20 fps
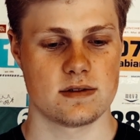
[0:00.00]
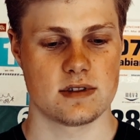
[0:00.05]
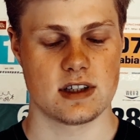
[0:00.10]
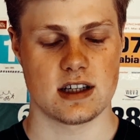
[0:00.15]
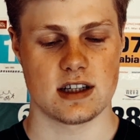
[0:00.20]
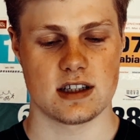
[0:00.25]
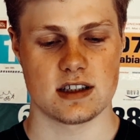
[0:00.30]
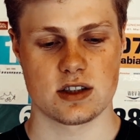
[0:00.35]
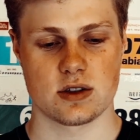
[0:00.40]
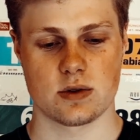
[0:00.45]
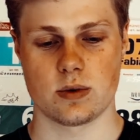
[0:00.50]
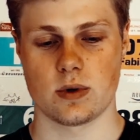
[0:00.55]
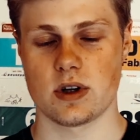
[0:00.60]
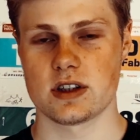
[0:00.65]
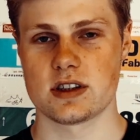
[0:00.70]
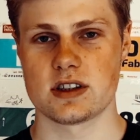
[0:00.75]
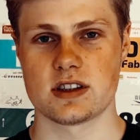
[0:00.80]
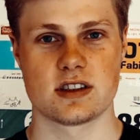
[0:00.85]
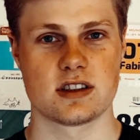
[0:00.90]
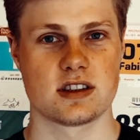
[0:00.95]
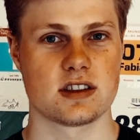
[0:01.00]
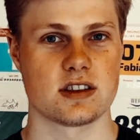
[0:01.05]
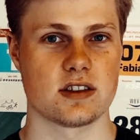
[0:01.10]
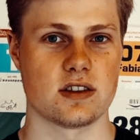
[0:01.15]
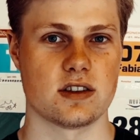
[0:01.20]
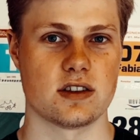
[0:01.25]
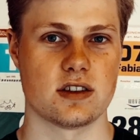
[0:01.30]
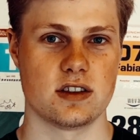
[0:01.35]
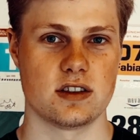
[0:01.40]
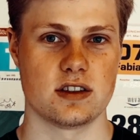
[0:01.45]
da Squats
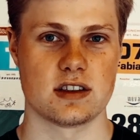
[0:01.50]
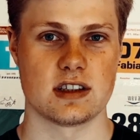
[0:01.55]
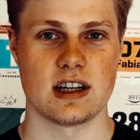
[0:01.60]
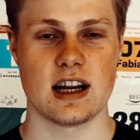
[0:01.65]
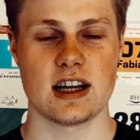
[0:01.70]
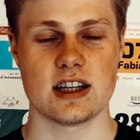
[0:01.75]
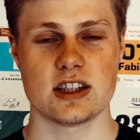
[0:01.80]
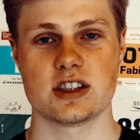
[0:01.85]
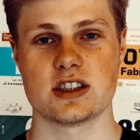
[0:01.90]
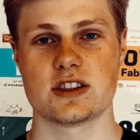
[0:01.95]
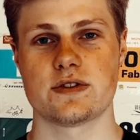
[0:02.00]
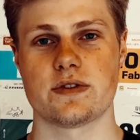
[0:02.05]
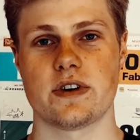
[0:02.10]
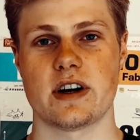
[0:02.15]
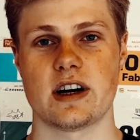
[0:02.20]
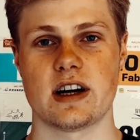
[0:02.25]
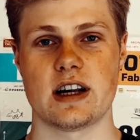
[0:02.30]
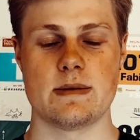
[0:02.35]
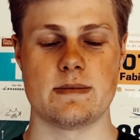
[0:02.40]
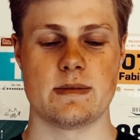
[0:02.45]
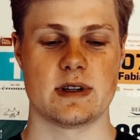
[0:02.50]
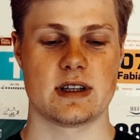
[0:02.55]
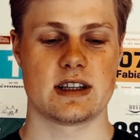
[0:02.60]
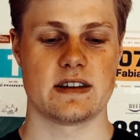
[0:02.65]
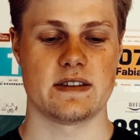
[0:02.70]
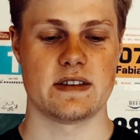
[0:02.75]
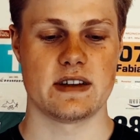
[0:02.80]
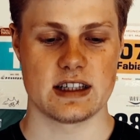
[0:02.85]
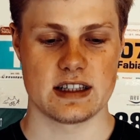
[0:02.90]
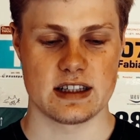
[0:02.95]
und Lunges vor allem mit
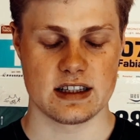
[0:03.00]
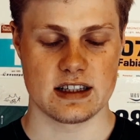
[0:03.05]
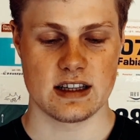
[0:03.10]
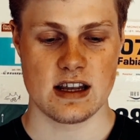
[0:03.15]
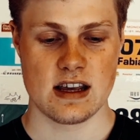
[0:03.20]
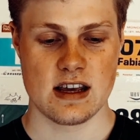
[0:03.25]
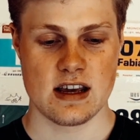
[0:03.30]
Gewichten.